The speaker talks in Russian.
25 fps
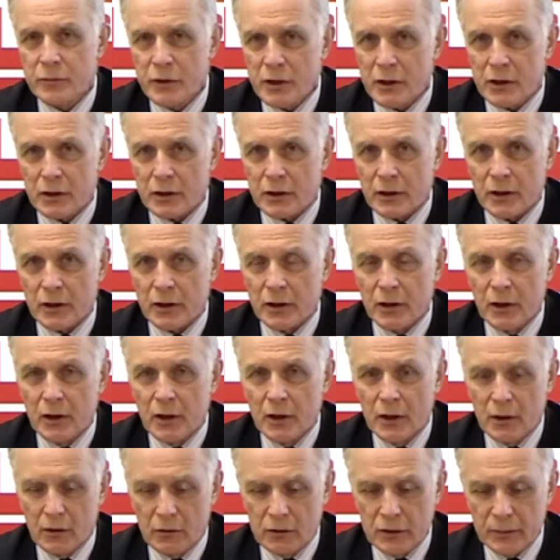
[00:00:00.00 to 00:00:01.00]
меры.
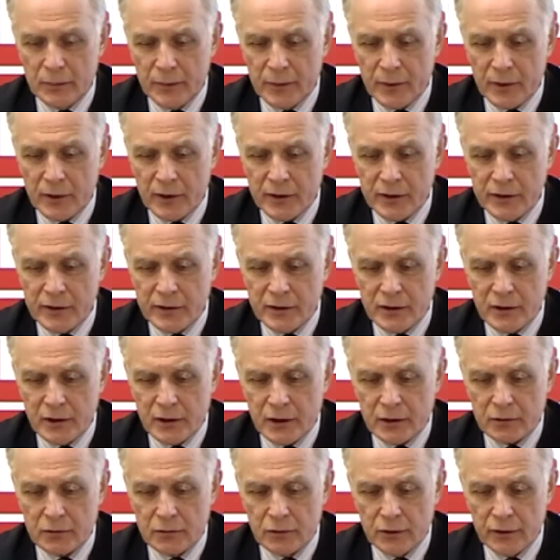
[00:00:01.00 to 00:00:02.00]
Ну, например, родители,
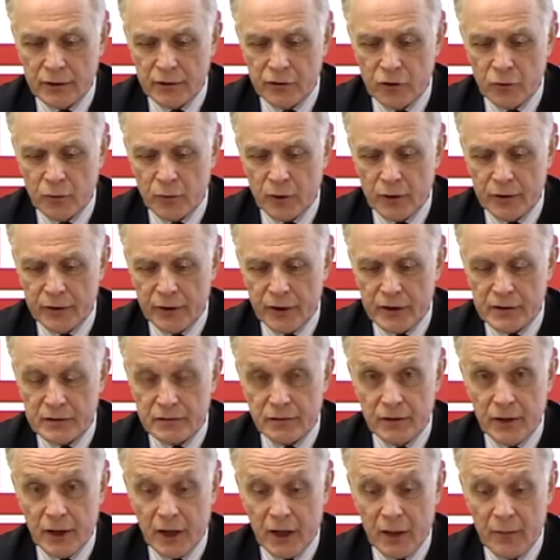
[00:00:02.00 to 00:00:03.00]
которые не выполняют
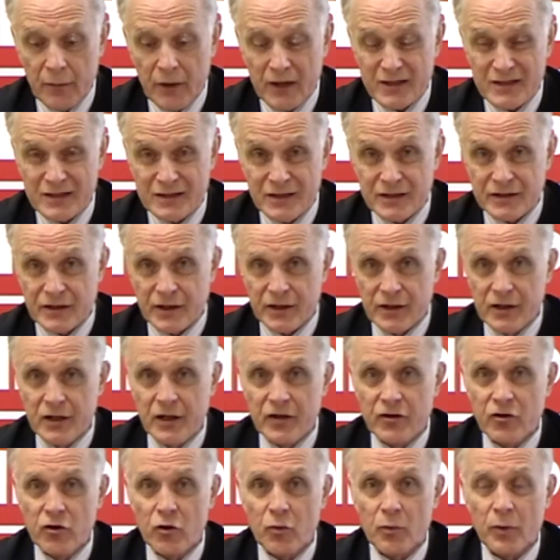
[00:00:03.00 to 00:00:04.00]
своих обязанностей или
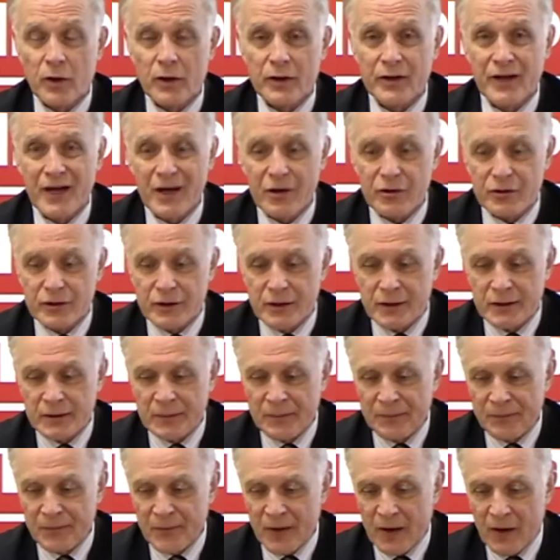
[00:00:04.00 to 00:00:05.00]
не выполняют их
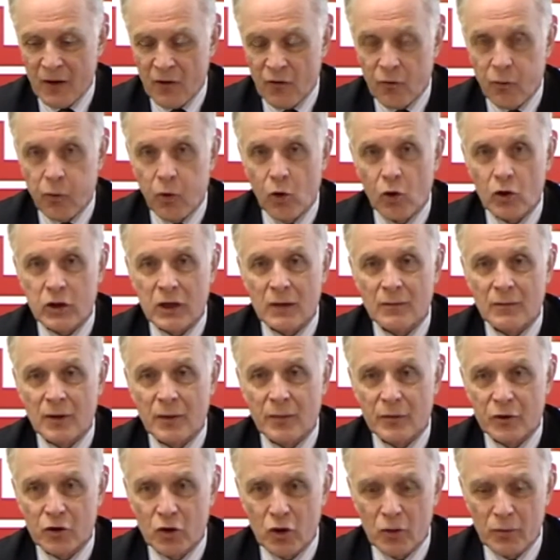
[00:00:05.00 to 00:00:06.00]
в полном
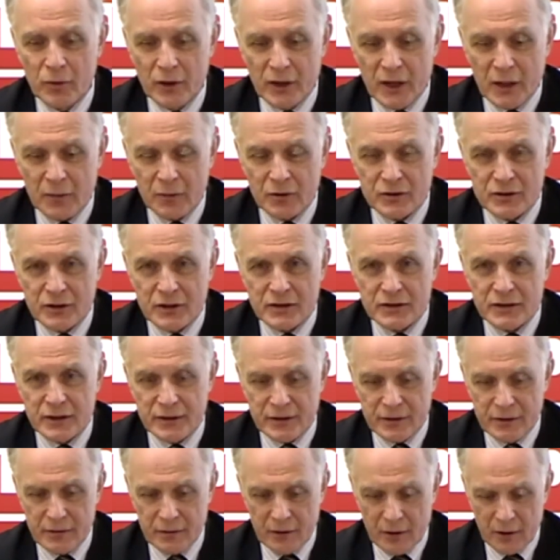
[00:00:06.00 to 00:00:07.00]
объеме, как бы
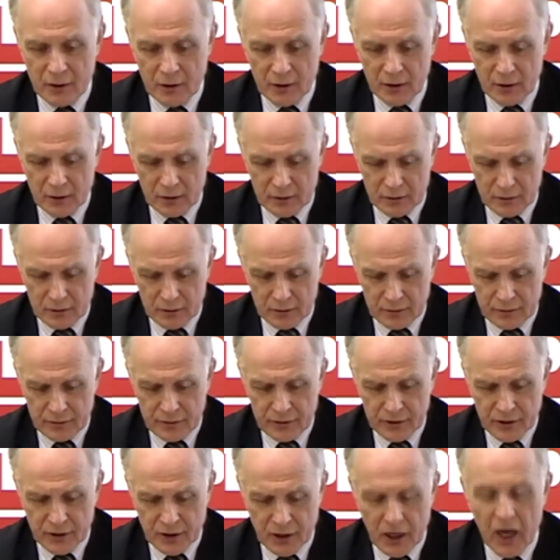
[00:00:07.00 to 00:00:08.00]
сказать, э,
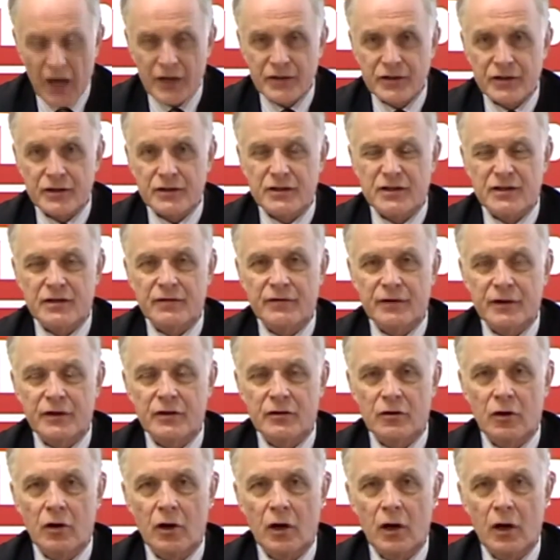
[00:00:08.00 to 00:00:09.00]

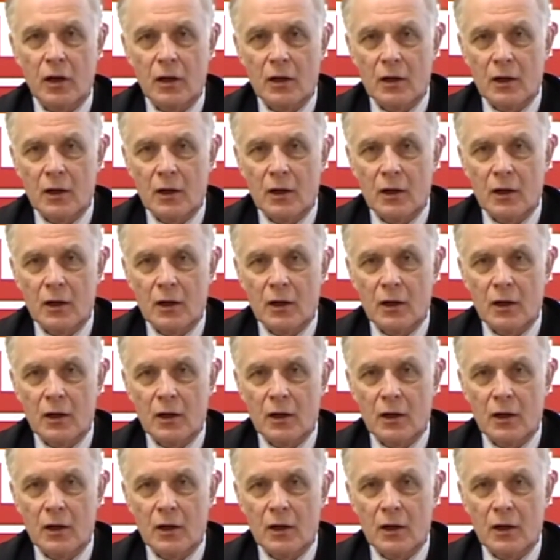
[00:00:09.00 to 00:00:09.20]
некачественно,